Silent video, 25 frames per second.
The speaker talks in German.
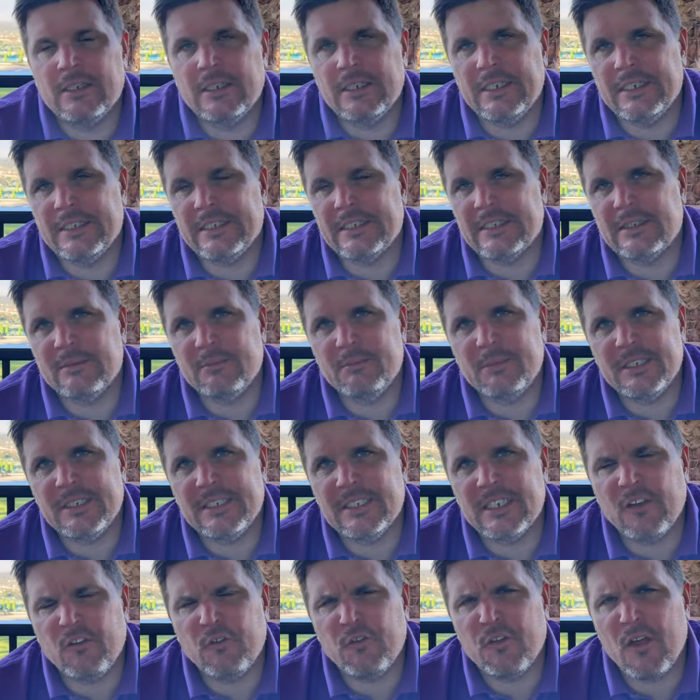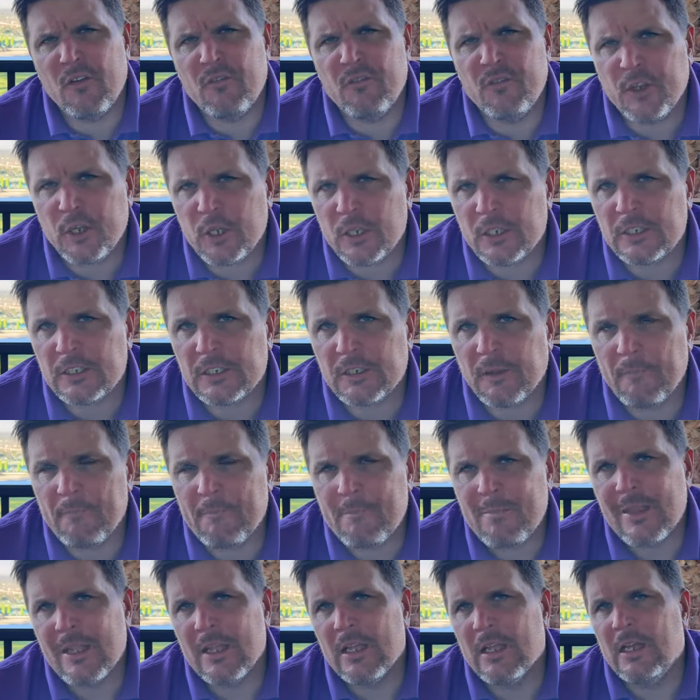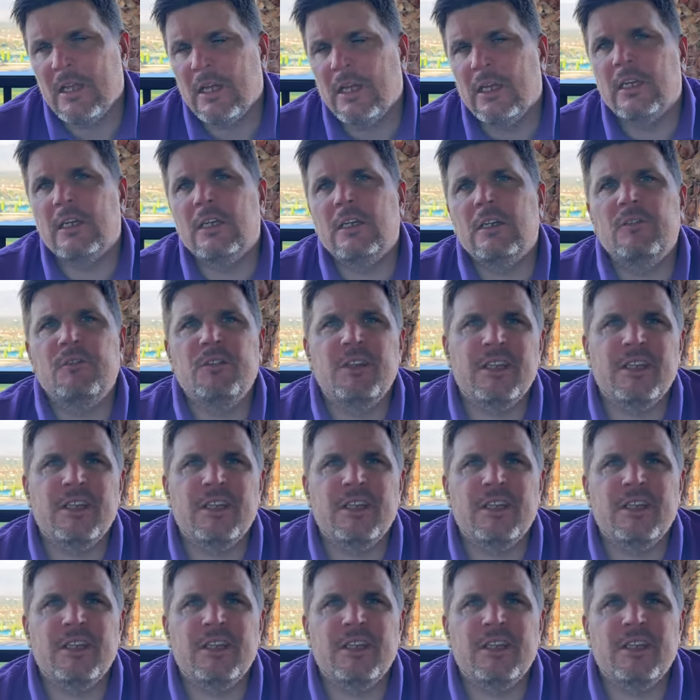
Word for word: ist ein bisschen verwirrend. Äh,